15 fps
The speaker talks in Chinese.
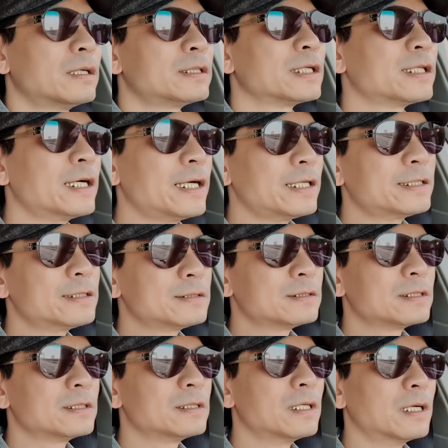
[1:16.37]
那当然，
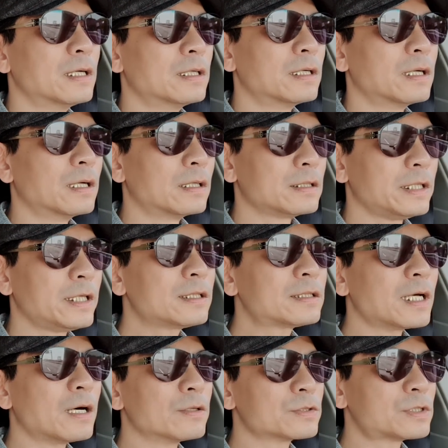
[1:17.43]
呃，以
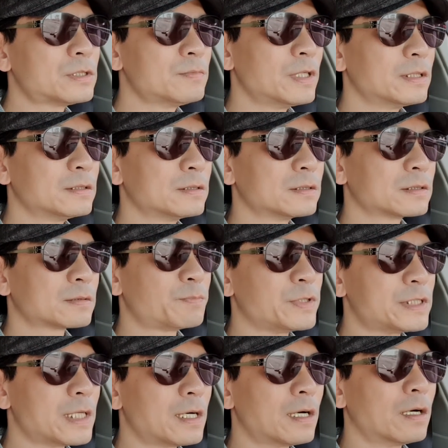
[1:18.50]
导师们
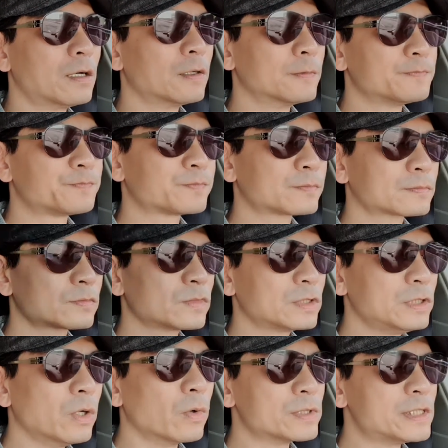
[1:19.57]
比较
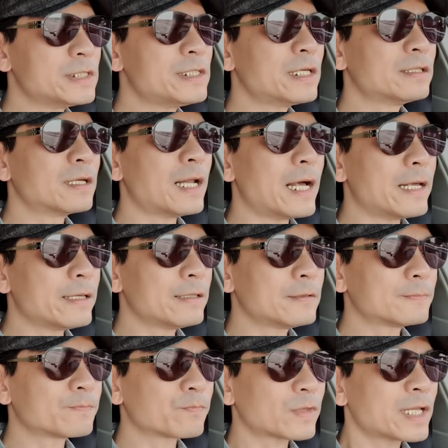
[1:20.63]
有经验的来
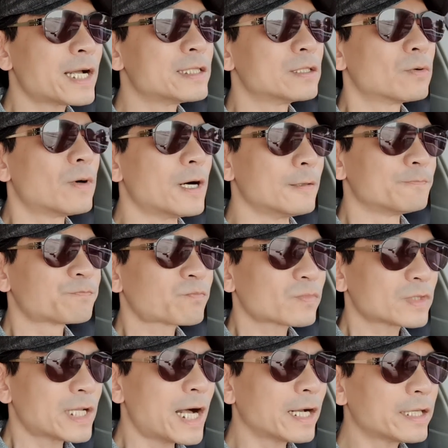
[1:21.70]
看的话，
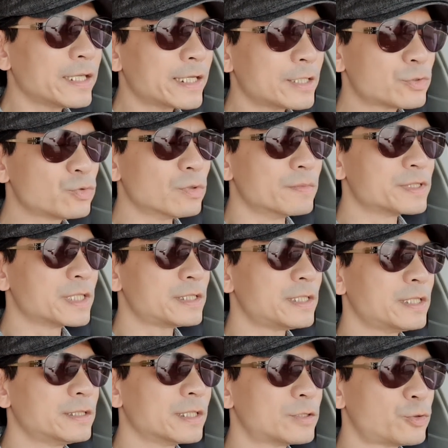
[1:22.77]
他可以看出我们这
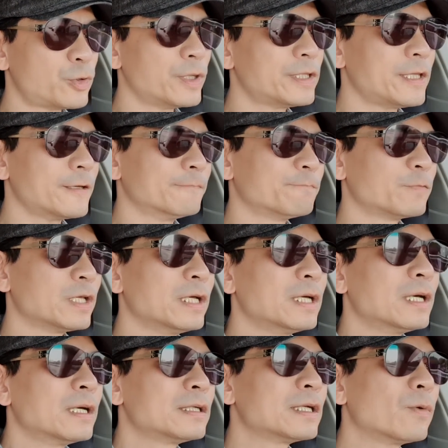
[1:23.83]
些的缺点。
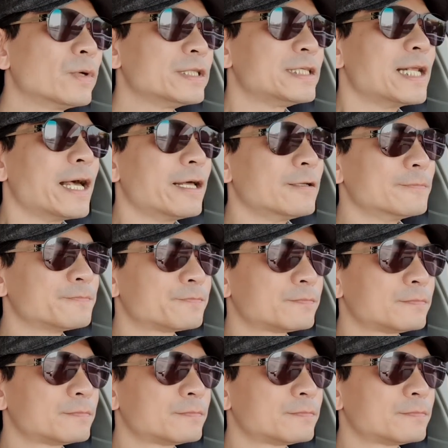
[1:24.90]
那问题来了，